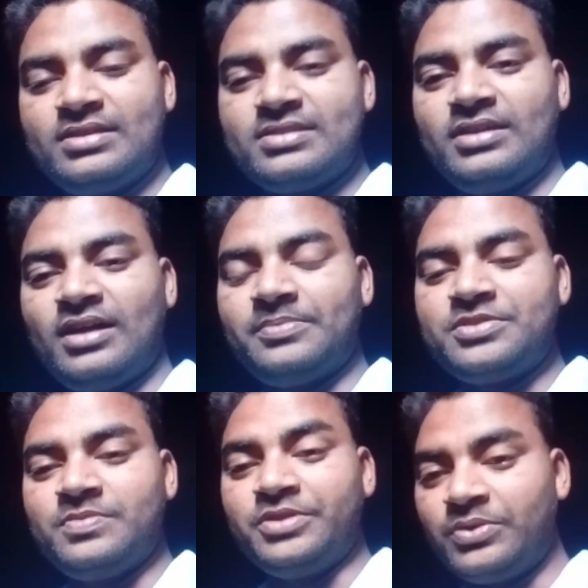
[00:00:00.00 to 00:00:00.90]
इसलिए आप
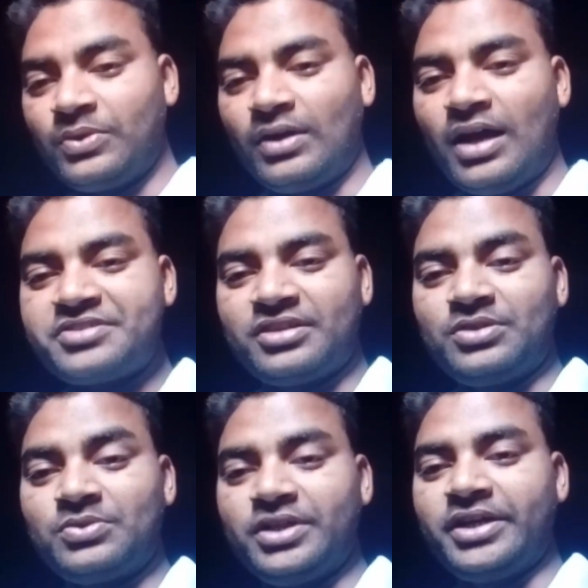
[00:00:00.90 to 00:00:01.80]
इस वीडियो को लास्ट तक
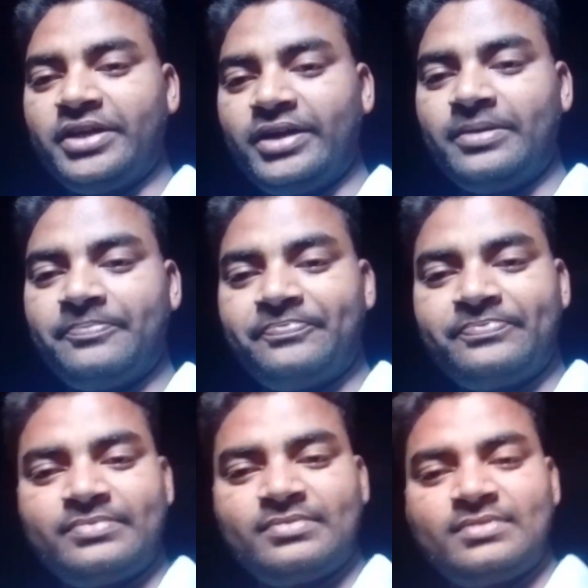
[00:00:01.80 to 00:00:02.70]
ज़रूर देखिएगा
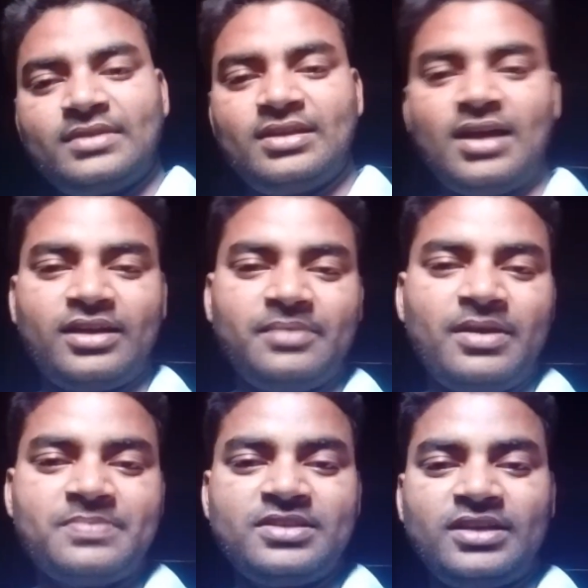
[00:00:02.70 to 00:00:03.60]
कि आखिर
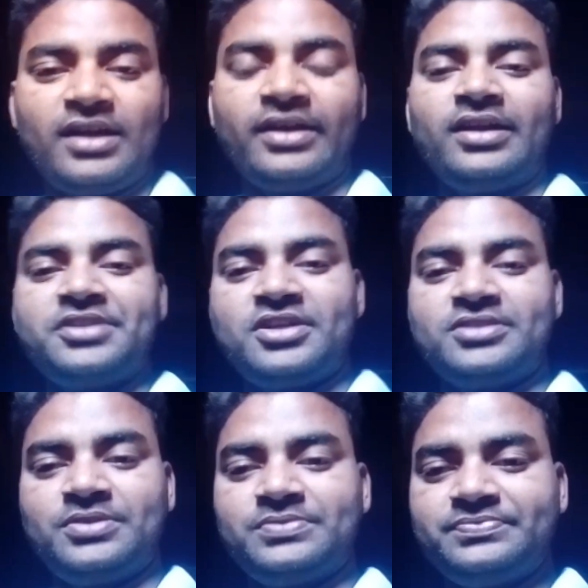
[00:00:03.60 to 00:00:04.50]
मैं आपसे क्या कहना
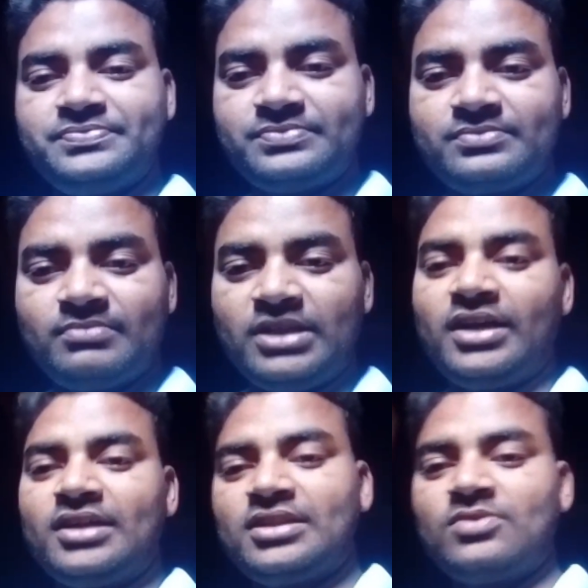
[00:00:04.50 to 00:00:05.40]
चाहता हूँ मैं
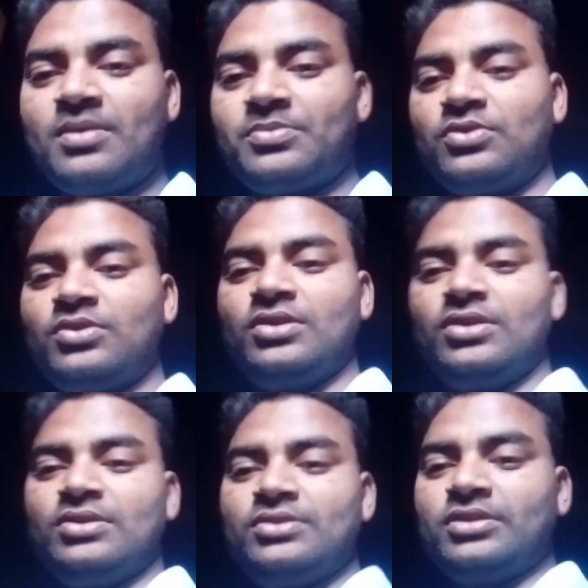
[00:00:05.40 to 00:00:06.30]
दिखाता हूँ आपको
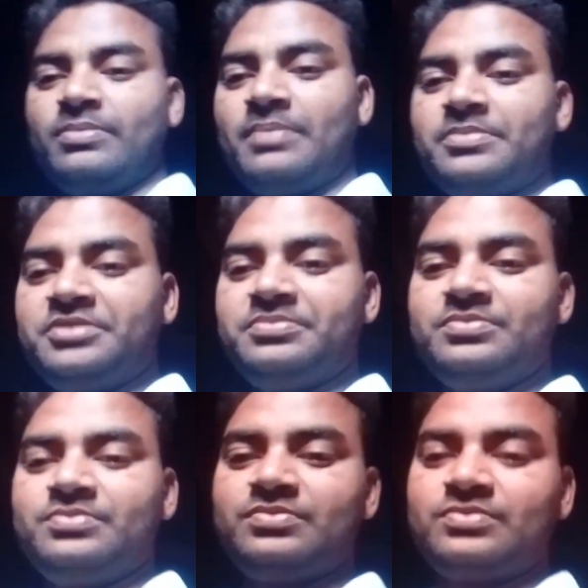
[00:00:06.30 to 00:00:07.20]
कि मैं अपनी
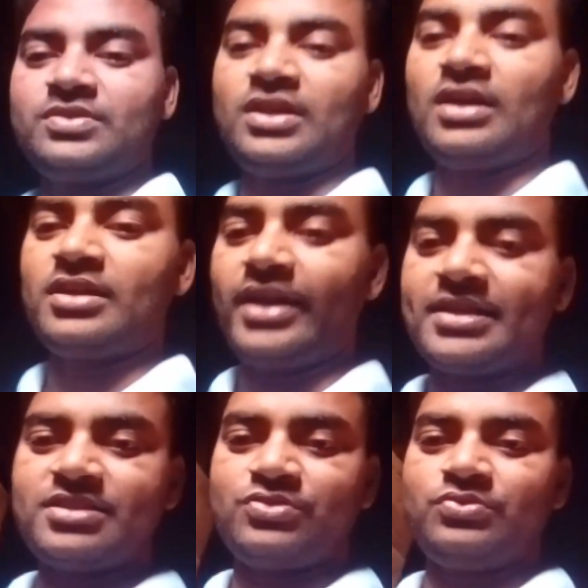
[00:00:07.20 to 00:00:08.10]
कहाँ
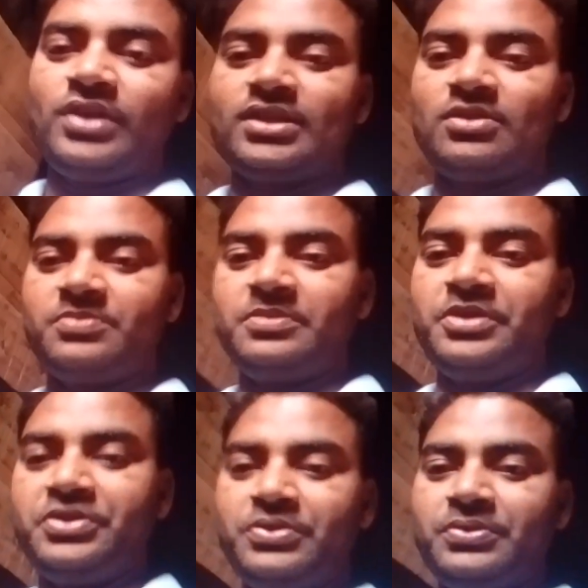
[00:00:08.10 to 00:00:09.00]
कैसे शूट करता हूँ अपनी
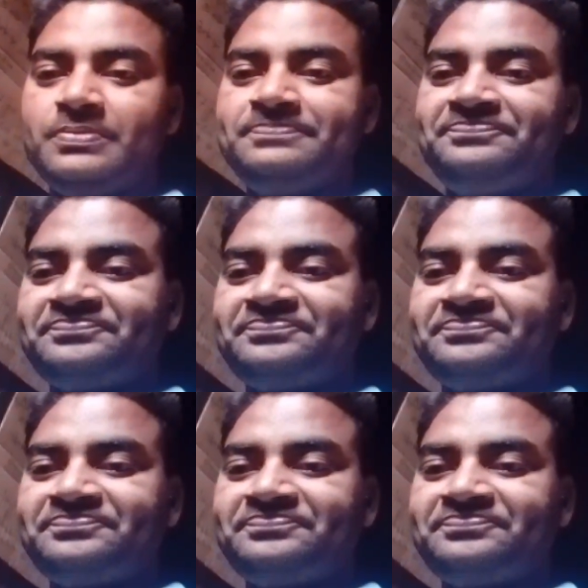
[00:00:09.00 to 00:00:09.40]
वीडियो को